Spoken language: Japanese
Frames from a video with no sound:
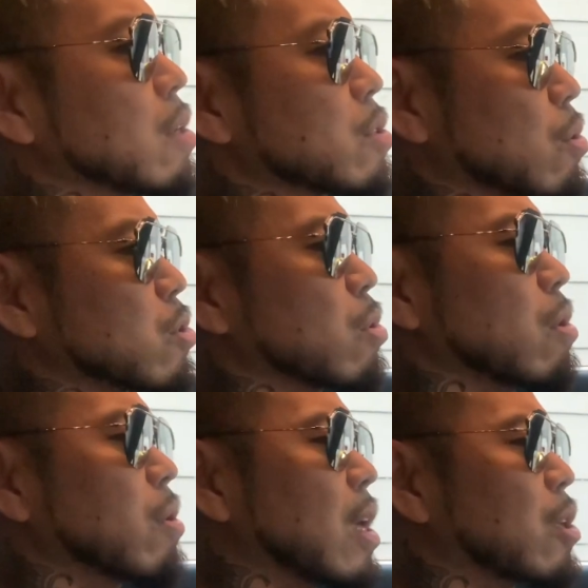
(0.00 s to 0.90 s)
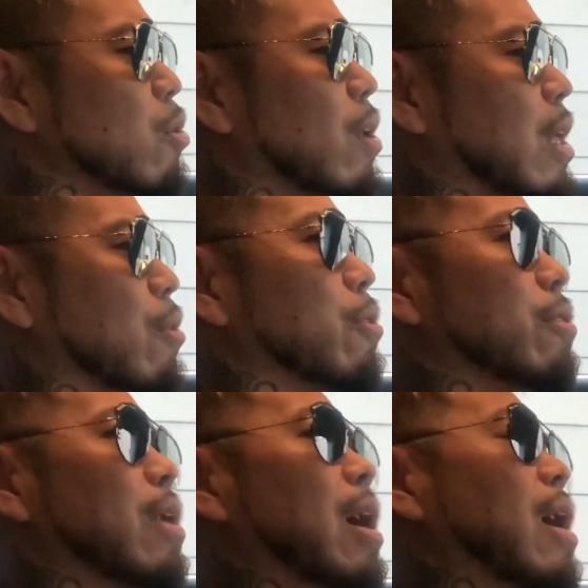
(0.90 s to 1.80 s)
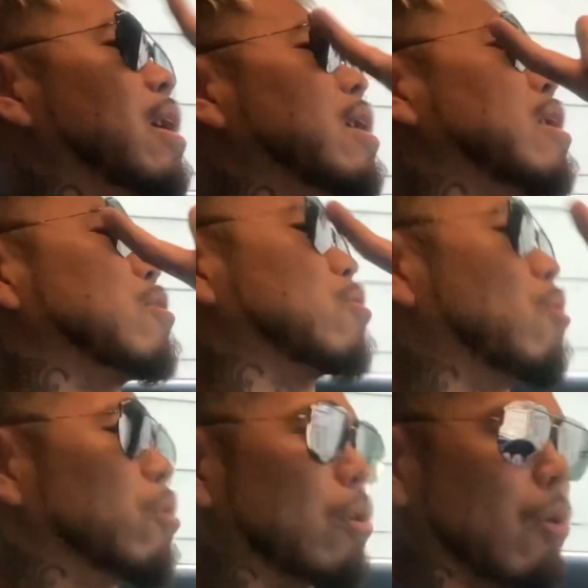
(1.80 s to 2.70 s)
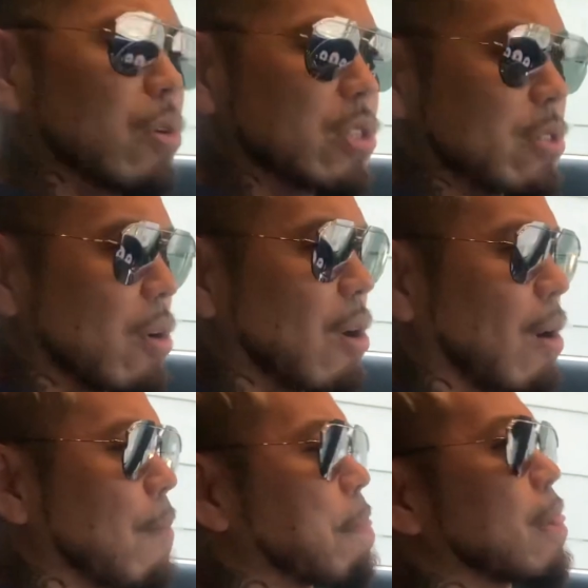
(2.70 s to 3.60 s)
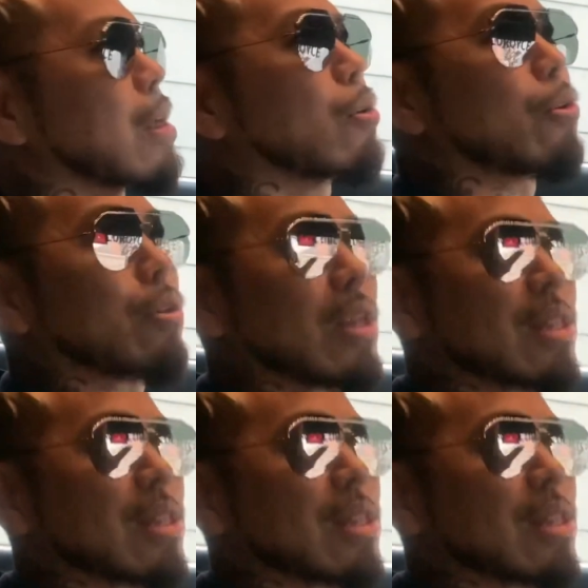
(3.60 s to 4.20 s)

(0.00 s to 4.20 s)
そう、それをね、今日はね、このね、ゴールドロイスのこのね、